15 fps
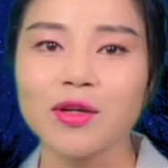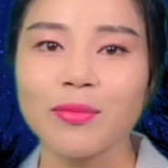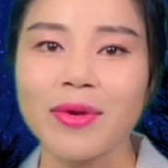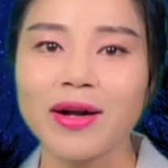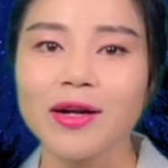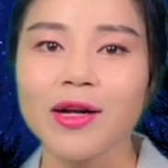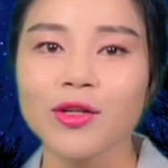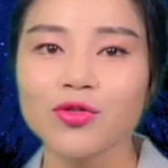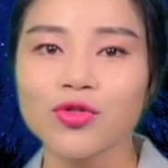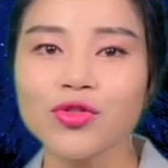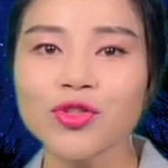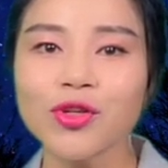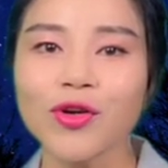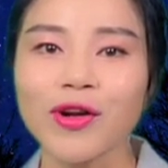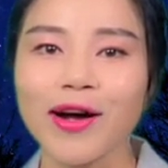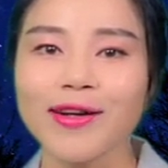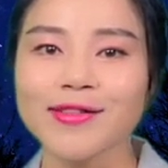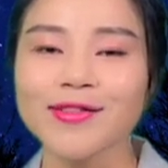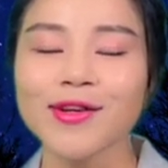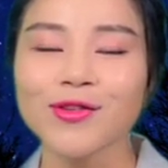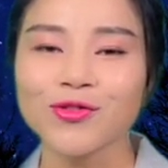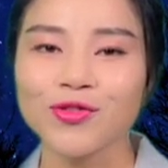정말
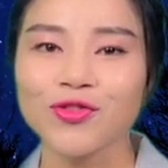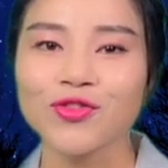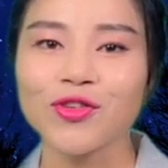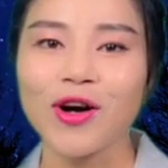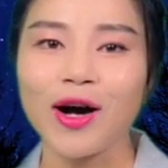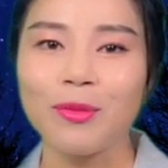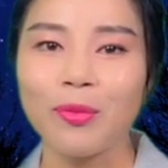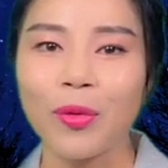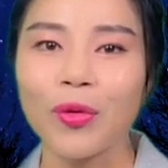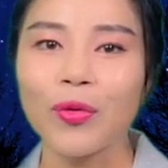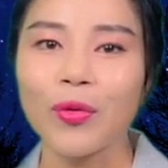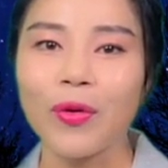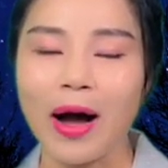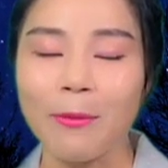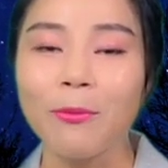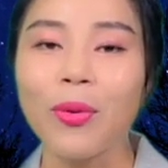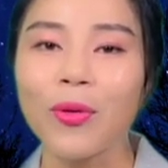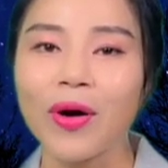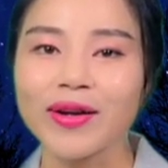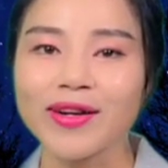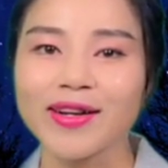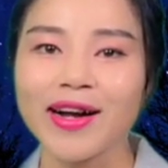투철한 국가 보,
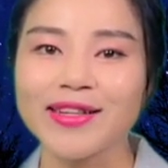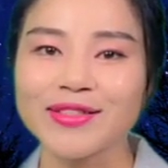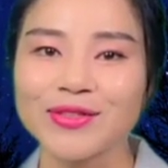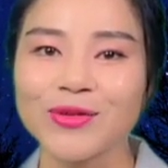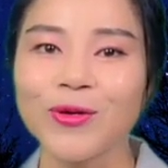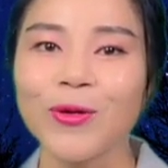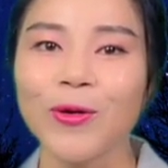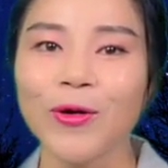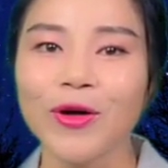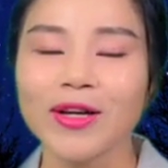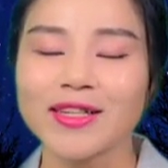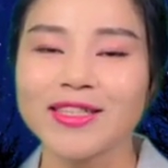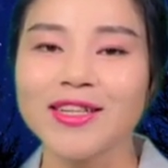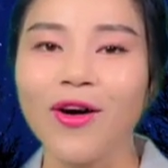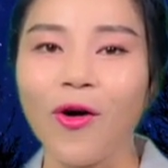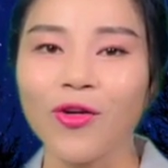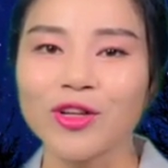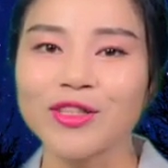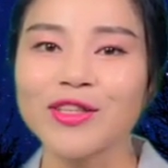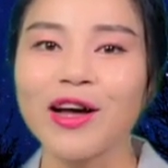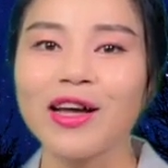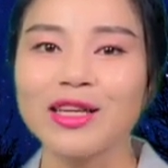안보관을 가지고 그
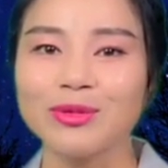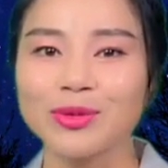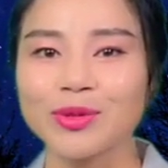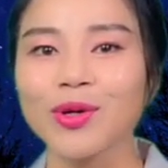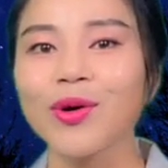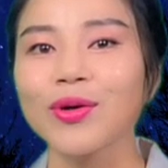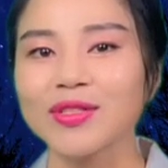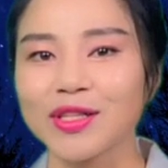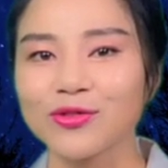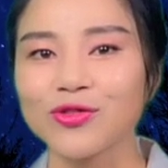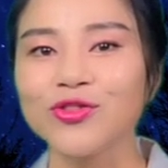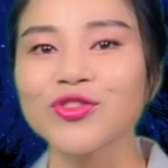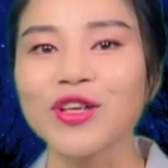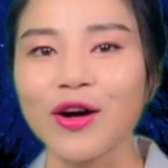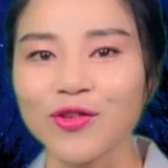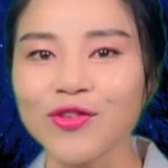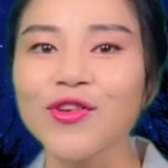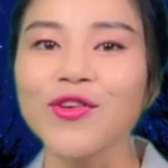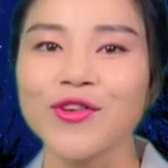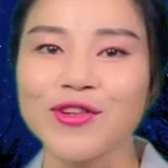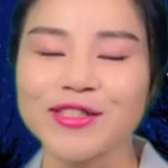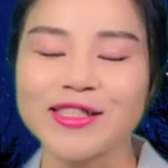어린 나이부터 이제 군사
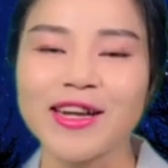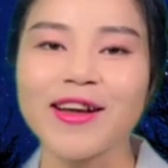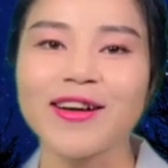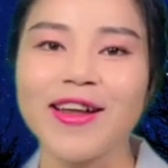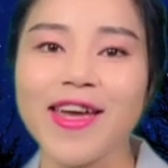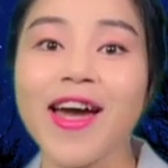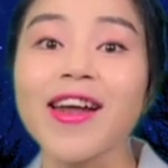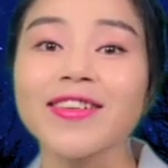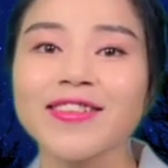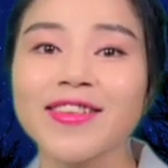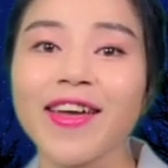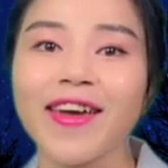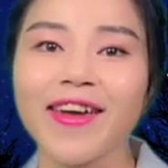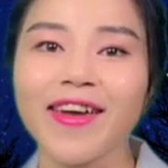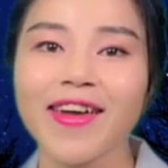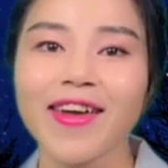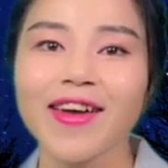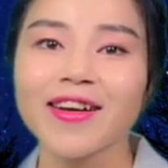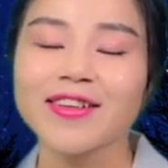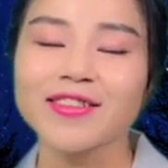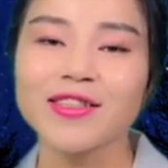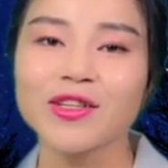훈련을 진행을 해야 하는데
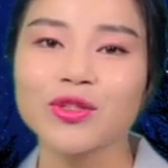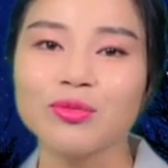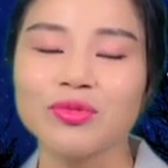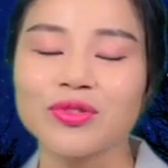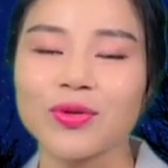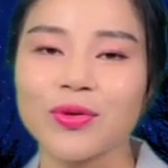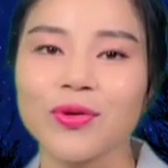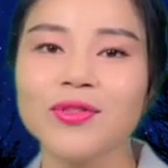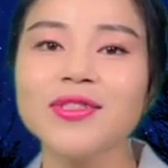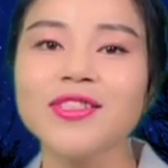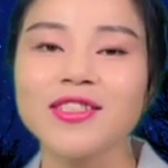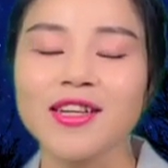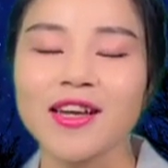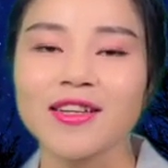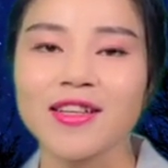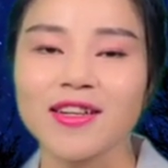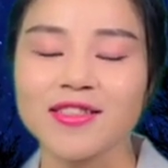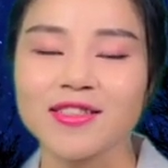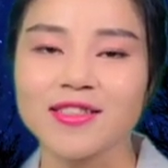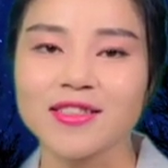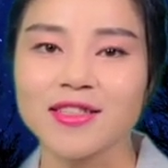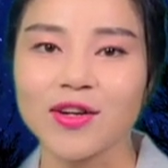그때도 무조건
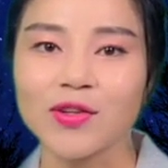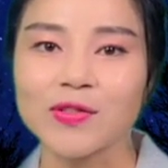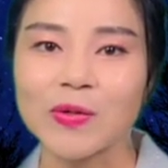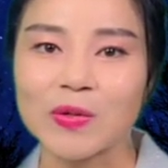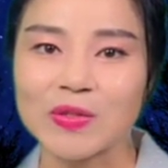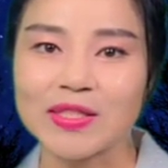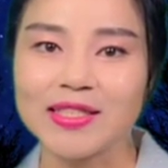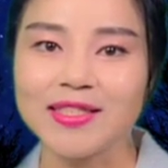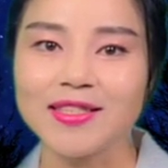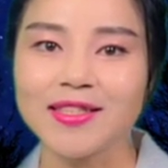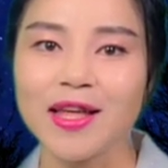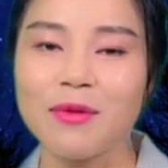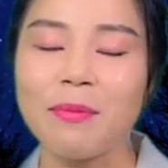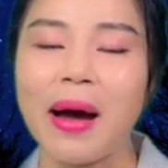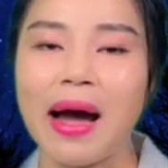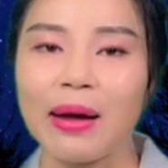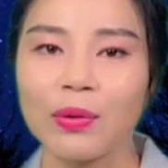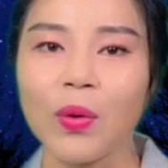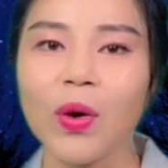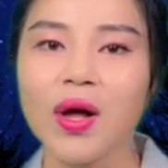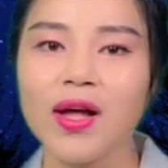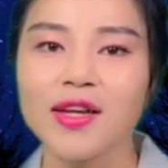진행되는 그런 것들이 있는데
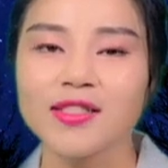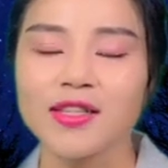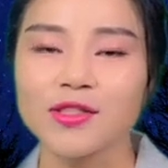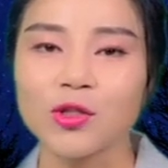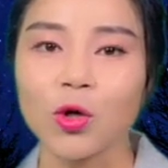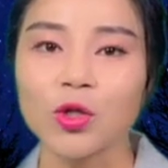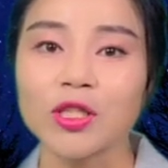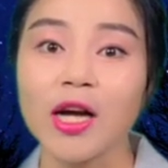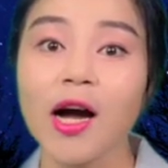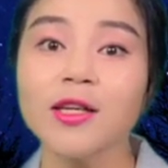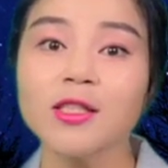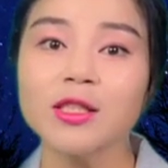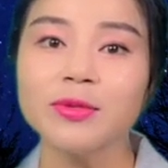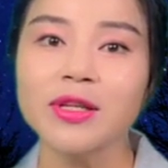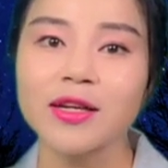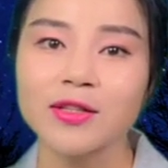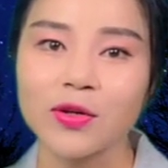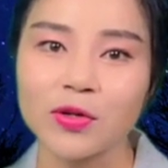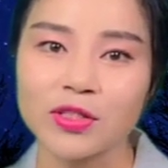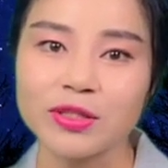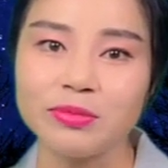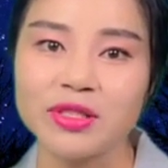바로 이제 정기 학습이라는
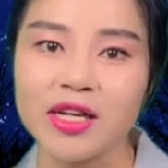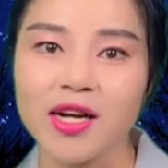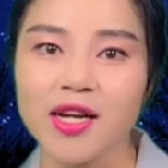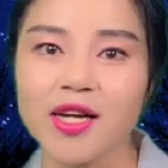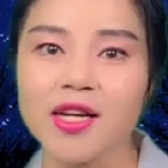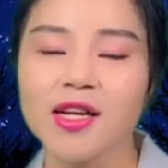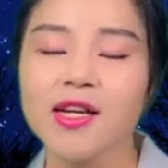것입니다.